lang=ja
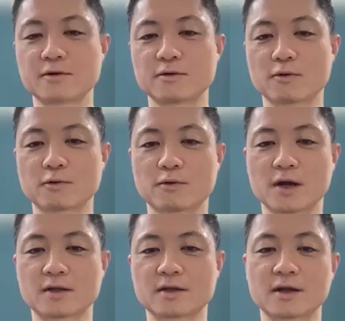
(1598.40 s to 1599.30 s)
人のことを
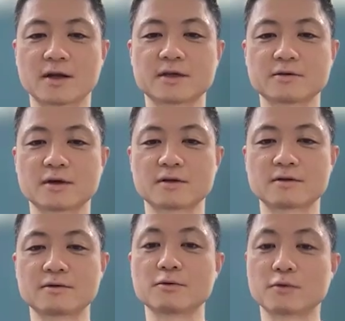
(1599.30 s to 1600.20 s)
分かってらっしゃる
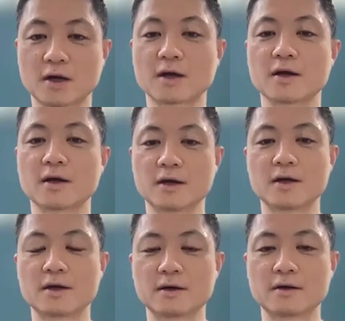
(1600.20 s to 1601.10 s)
かっていうのが、
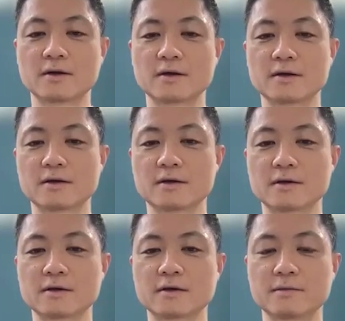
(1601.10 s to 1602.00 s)
えー
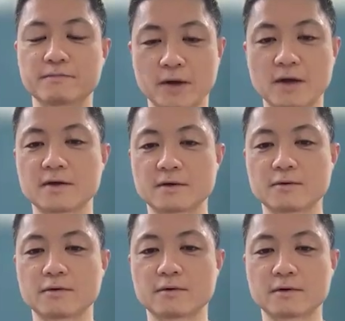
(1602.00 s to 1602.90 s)
いっぱい
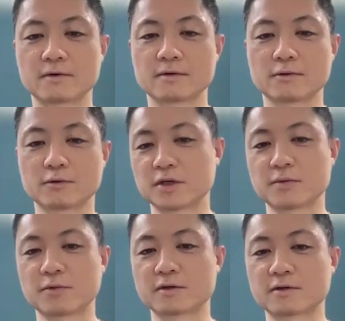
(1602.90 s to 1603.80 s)
教え
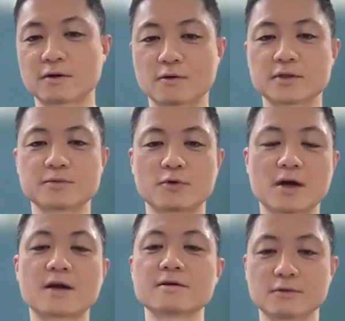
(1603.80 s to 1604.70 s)
てもらったこっちも分
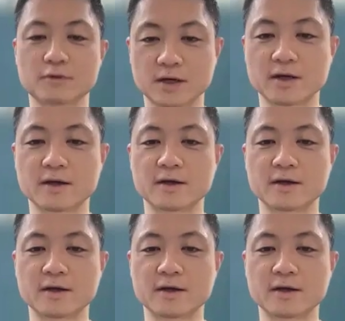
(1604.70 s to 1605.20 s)
かるので、